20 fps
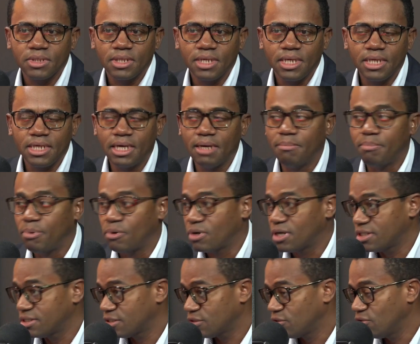y en
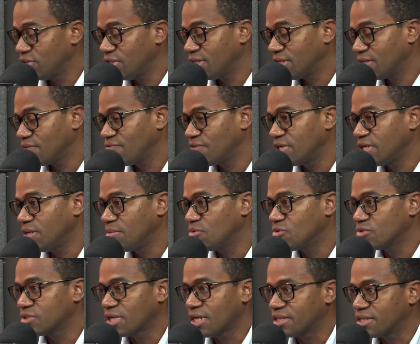pocas rondas
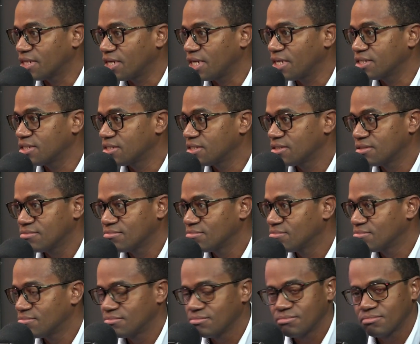referimos a tres,
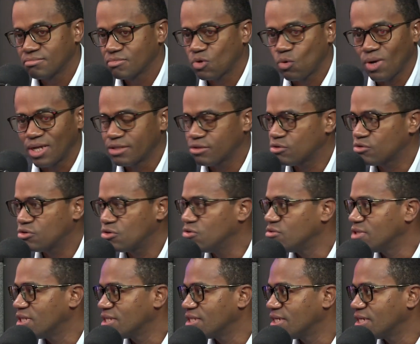cuatro
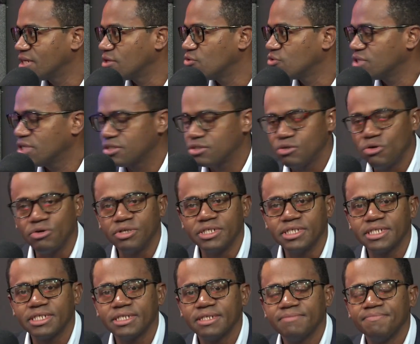rondas de
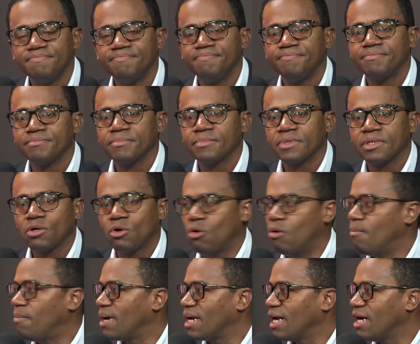negociaciones,
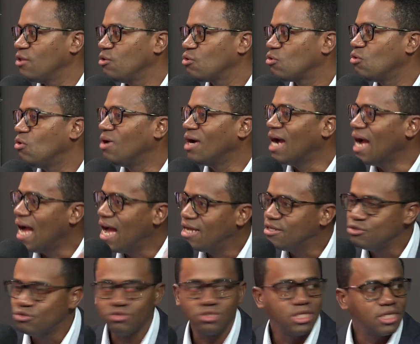comparado con
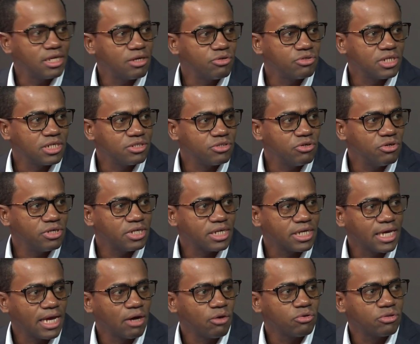años de negociaciones
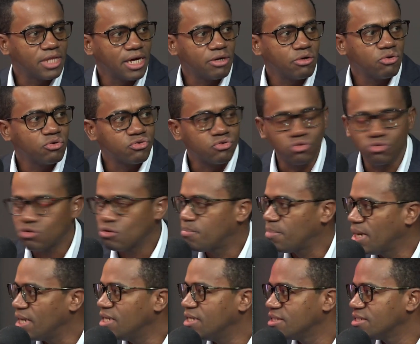que agotaron los otros
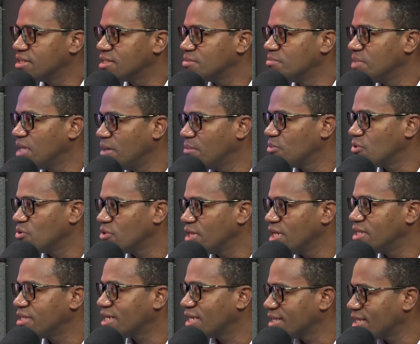países miembros
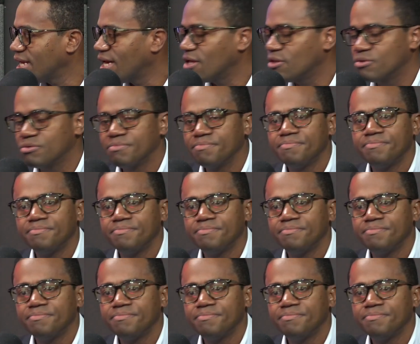del tratado,